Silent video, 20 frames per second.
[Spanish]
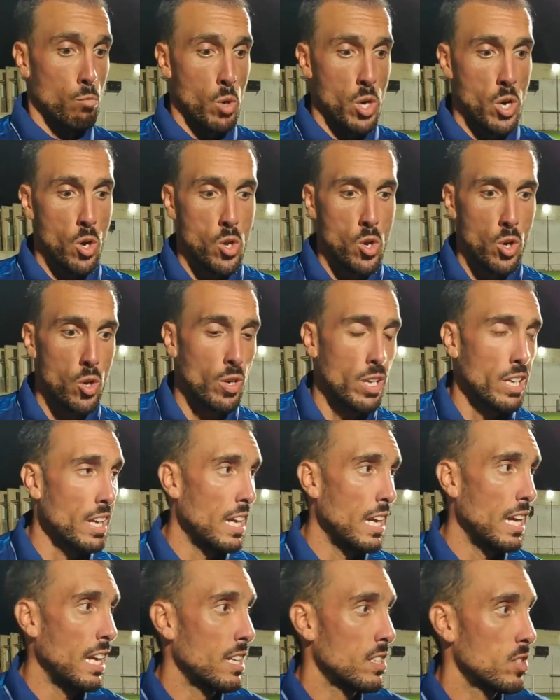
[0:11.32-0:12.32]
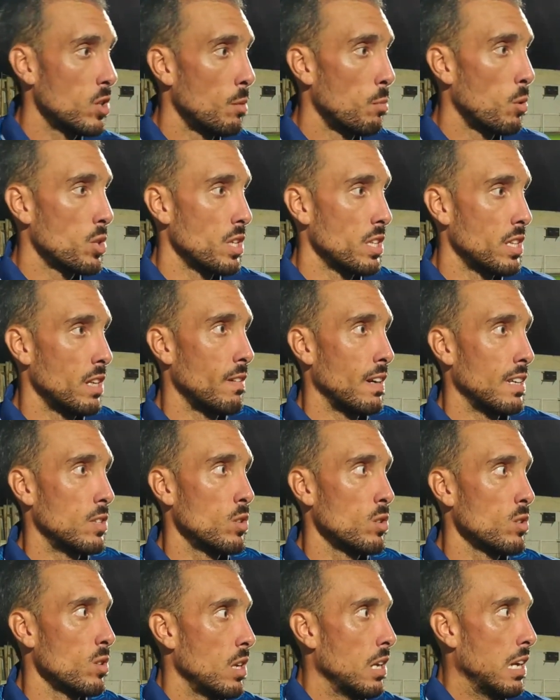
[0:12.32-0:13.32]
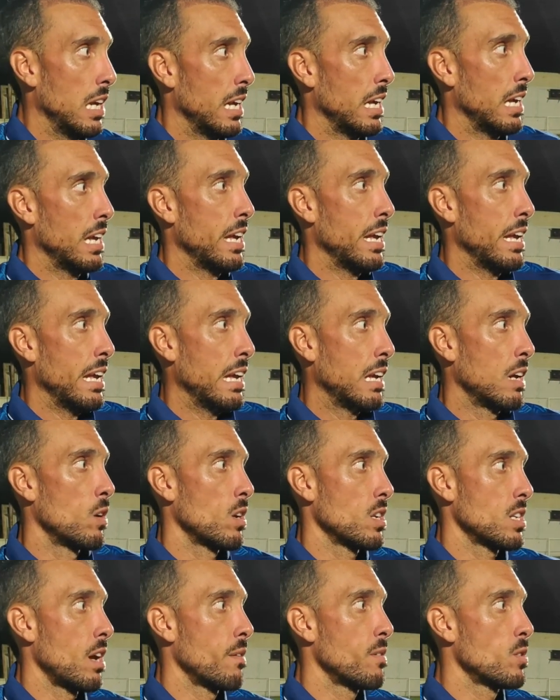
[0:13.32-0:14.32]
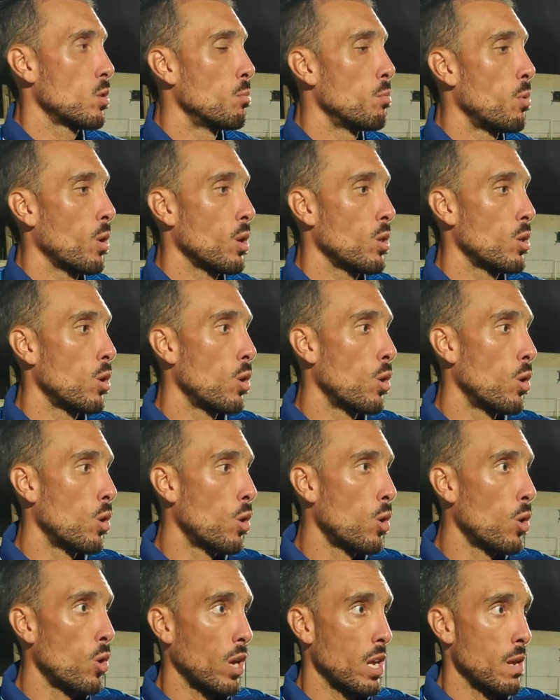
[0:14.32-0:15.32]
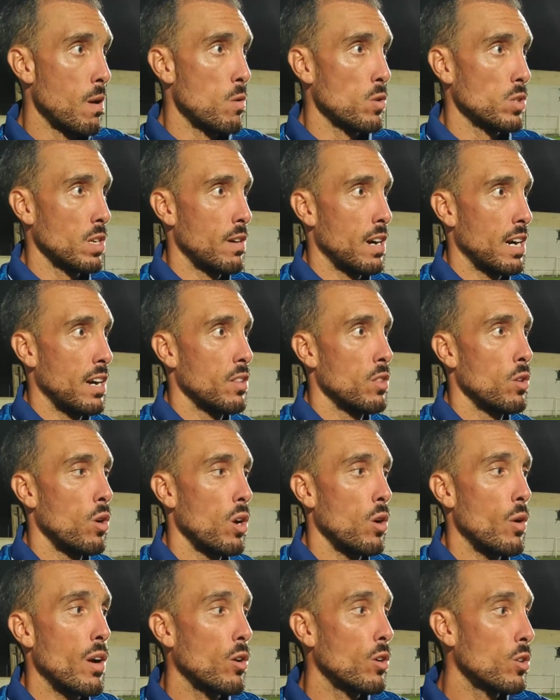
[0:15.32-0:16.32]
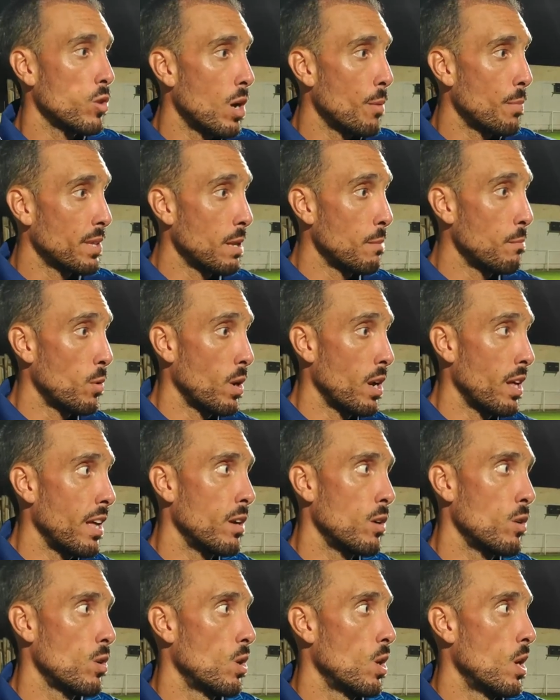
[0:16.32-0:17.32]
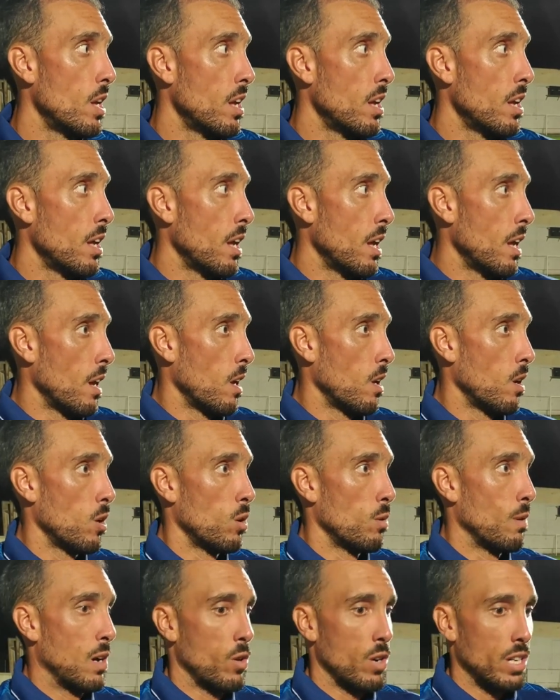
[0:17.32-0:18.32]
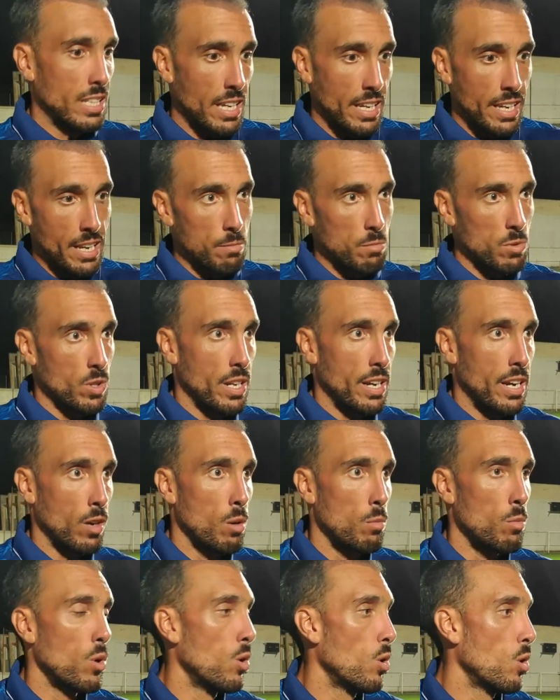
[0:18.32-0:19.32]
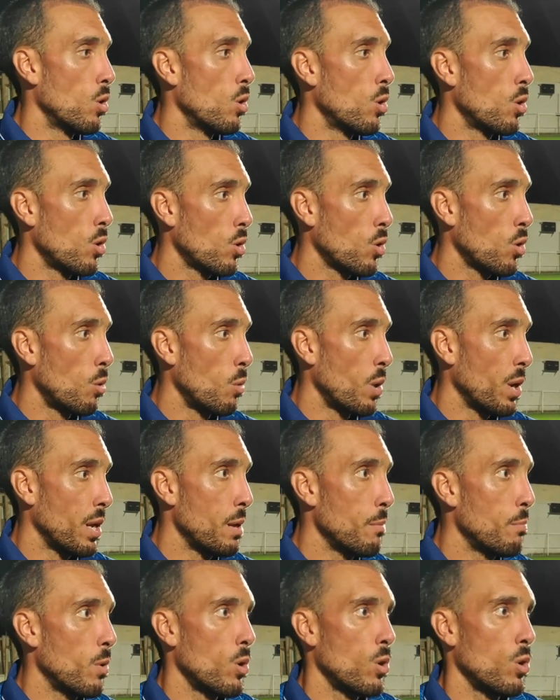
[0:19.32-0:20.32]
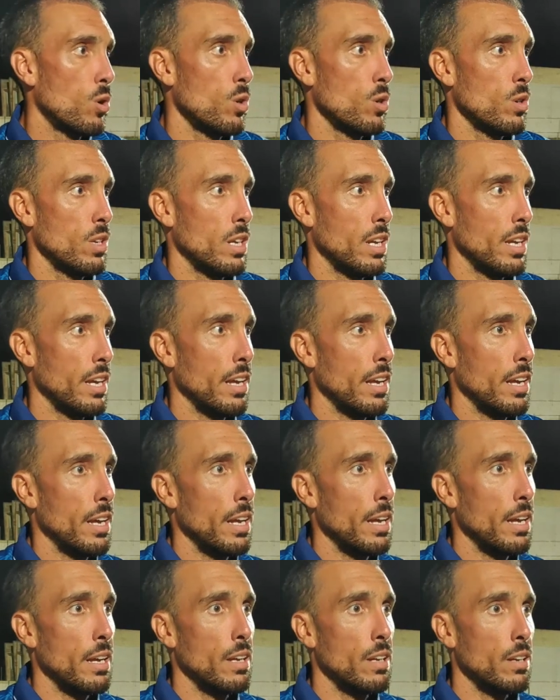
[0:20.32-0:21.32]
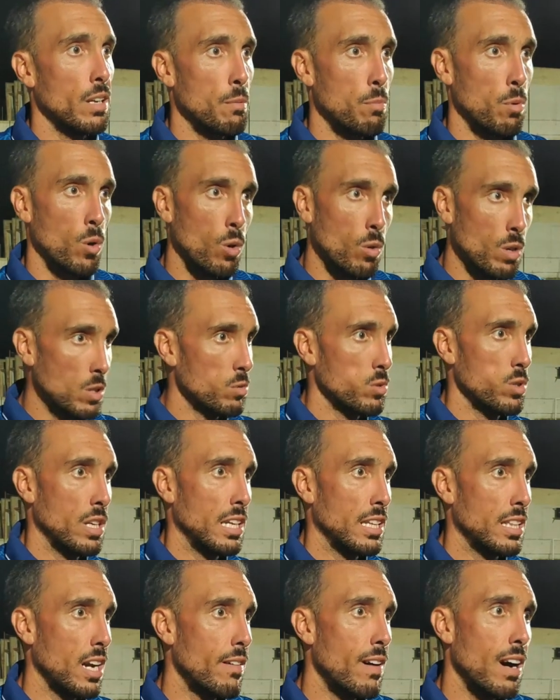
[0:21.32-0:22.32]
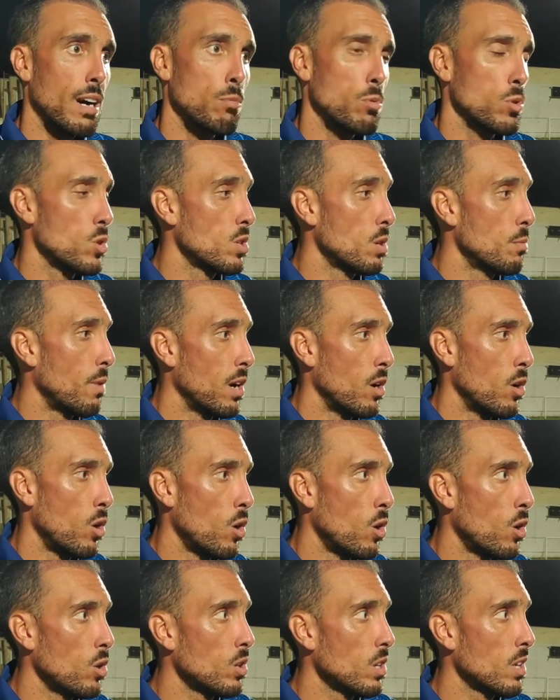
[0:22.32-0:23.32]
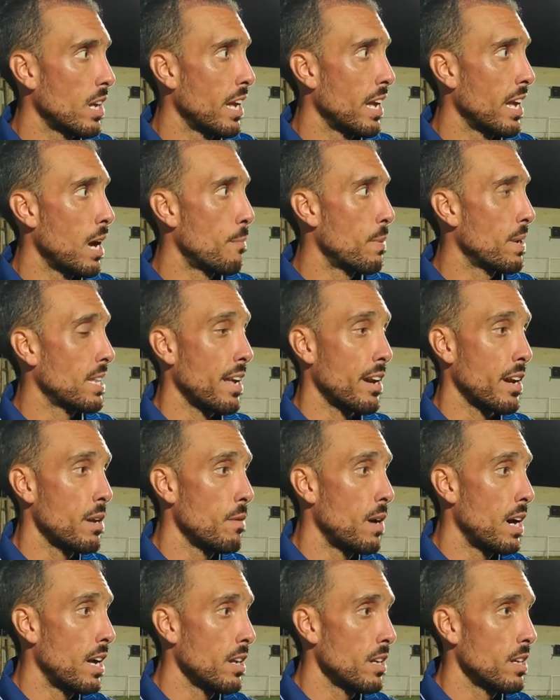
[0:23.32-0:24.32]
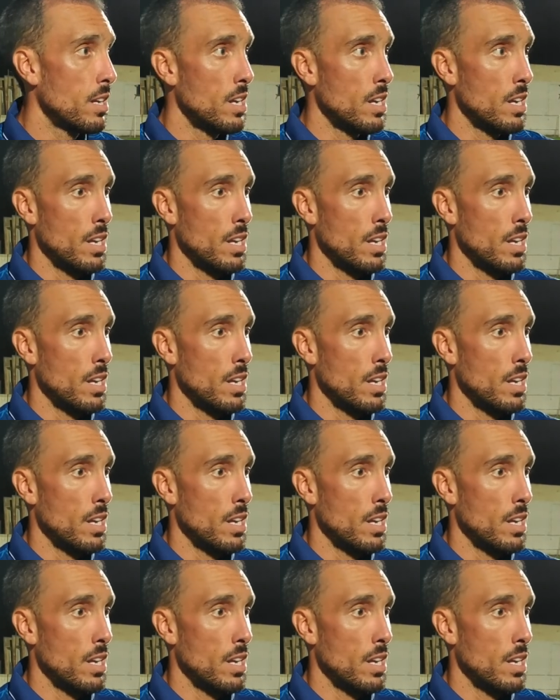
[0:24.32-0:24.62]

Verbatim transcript: Bueno, yo creo que han sido positivas, ¿no? Eh, creo que se ha visto un poquito lo que llevamos trabajando a lo largo de toda la pretemporada, ¿no? Los valores que queremos tener como, como equipo, eh, equipo que trabaja mucho sin balón, que aprieta arriba,